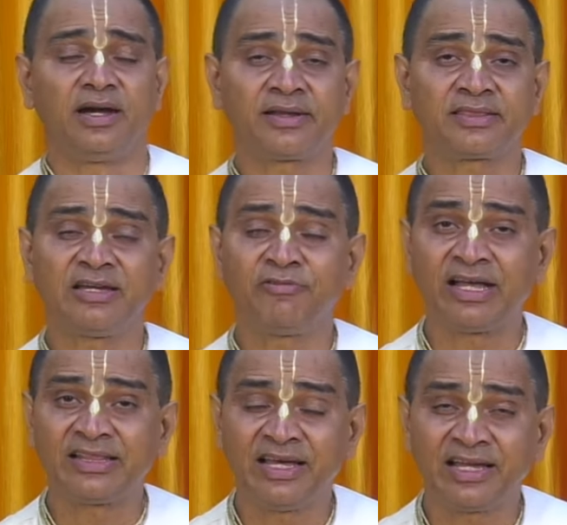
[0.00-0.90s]

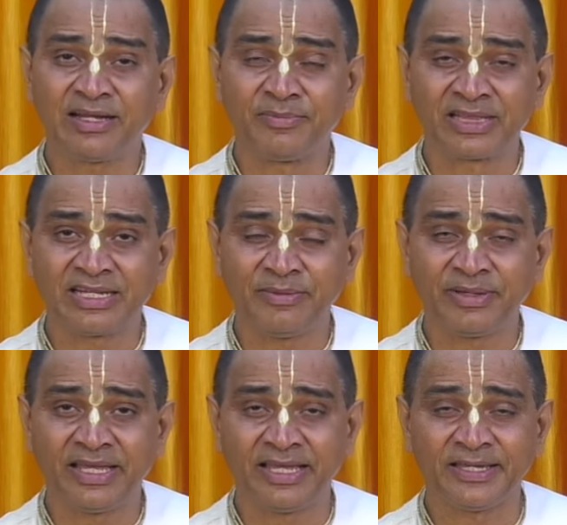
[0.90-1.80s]
अर्थवाद का मतलब
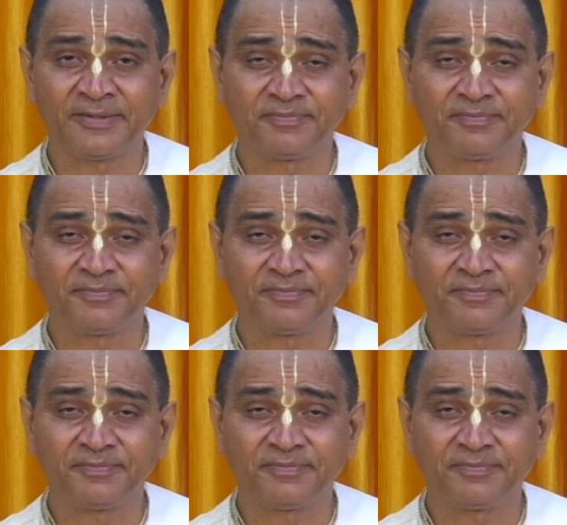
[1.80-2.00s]
है